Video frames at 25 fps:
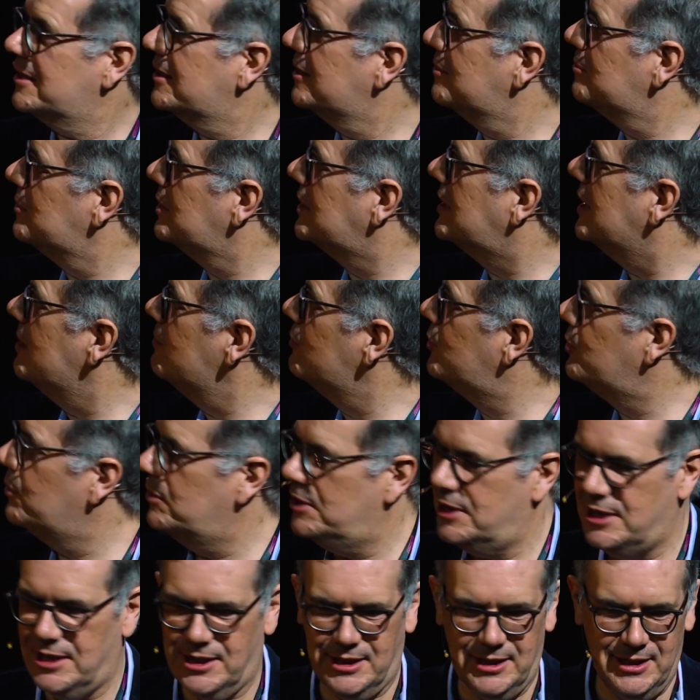äh, mit dem
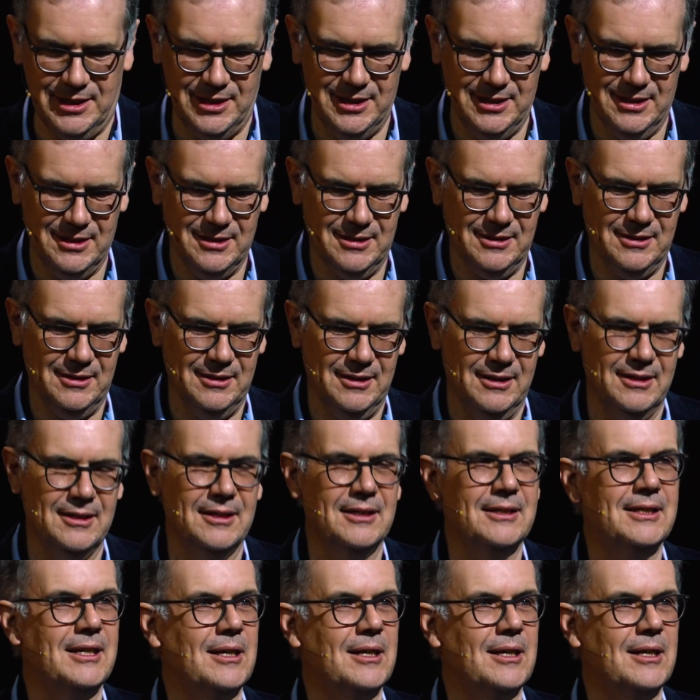Kollegen hier,